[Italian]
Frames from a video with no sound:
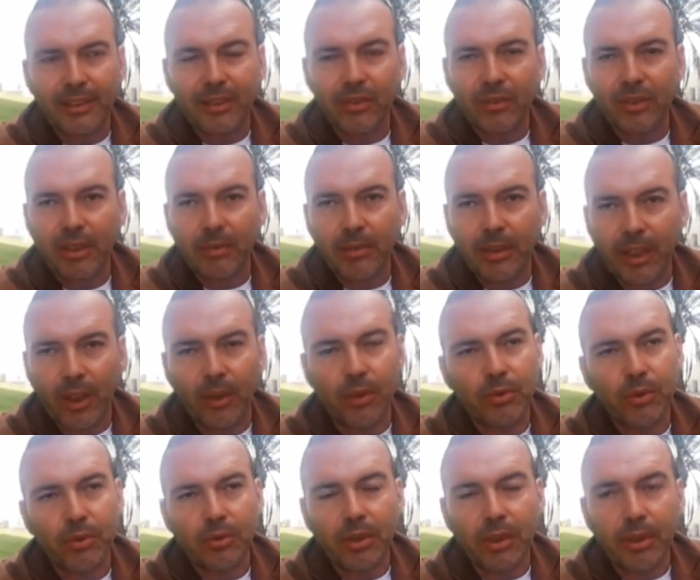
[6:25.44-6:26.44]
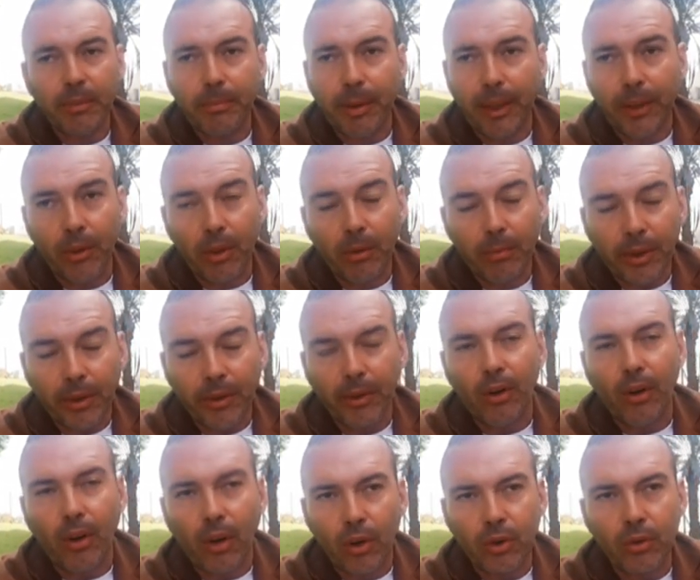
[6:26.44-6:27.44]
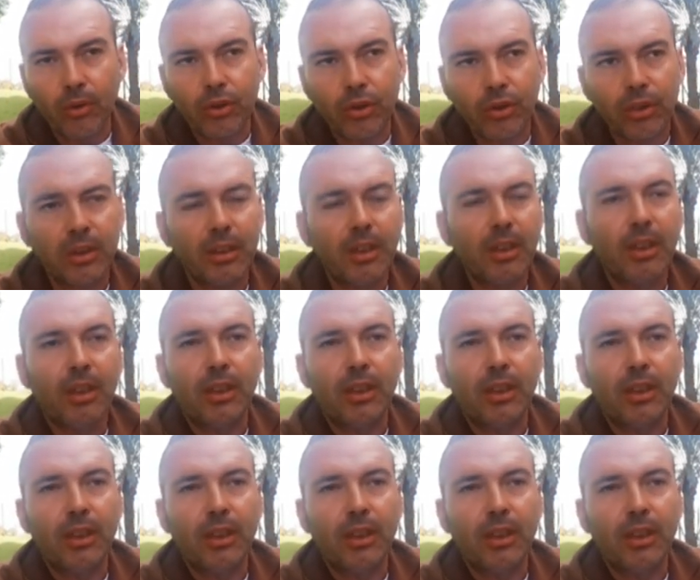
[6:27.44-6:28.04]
l'assessore Mene con tutto l'impegno, però oggi